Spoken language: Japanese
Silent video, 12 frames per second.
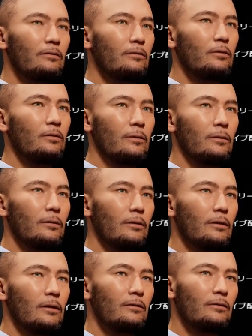の、
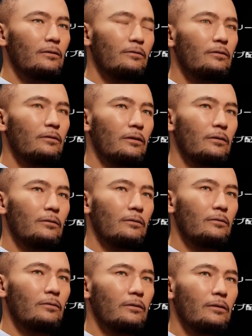えー、配信の管理
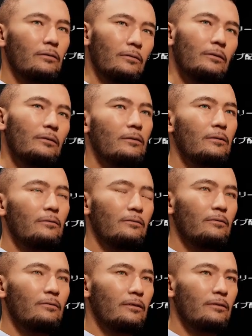の管理画面
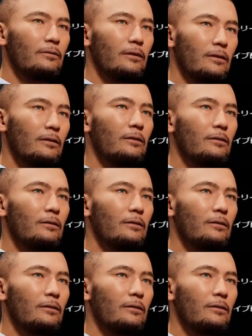ですね。